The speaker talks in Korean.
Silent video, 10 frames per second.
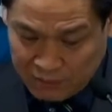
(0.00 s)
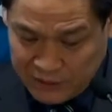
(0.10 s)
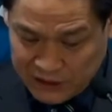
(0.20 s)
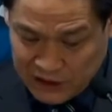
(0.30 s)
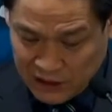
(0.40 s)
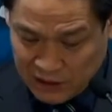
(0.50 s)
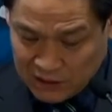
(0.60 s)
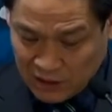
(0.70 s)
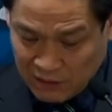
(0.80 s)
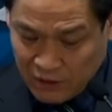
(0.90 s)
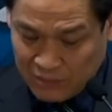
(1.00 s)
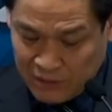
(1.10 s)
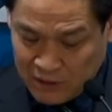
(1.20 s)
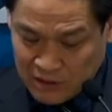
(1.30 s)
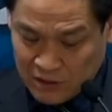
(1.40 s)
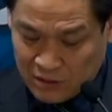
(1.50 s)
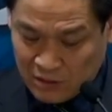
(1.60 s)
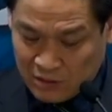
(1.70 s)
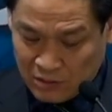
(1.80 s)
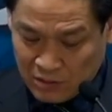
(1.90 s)
믿지 않는 사람들이 믿는
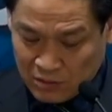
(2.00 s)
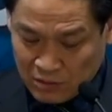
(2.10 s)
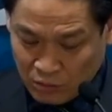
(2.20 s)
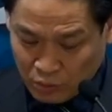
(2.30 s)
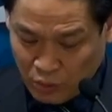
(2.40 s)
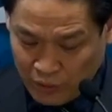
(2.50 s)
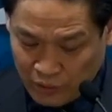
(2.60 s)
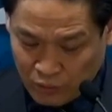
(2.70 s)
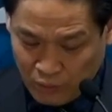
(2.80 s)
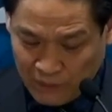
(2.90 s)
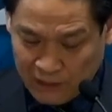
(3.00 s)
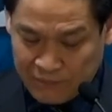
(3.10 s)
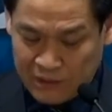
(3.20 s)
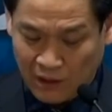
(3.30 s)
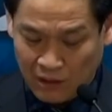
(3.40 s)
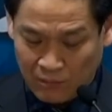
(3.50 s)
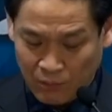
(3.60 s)
자들을 또 교회를 고발합니다.